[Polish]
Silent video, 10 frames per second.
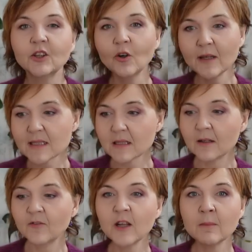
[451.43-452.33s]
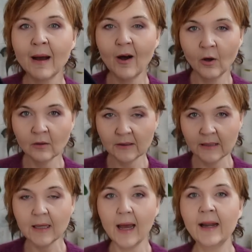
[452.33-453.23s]
To jest firma
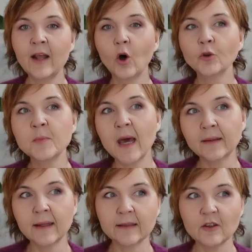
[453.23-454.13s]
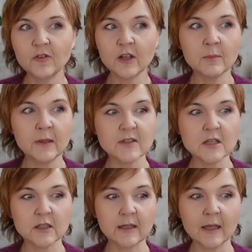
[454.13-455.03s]
Only, ale odmiana tej firmy, w
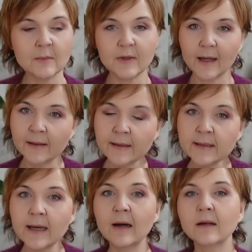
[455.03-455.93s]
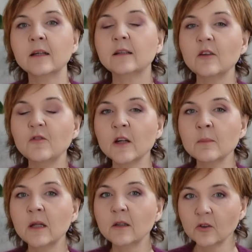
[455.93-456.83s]
sensie takim, taka linia y, tej
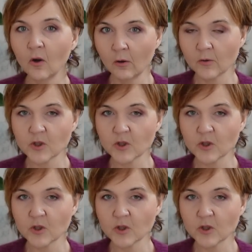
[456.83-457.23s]
firmy Toll,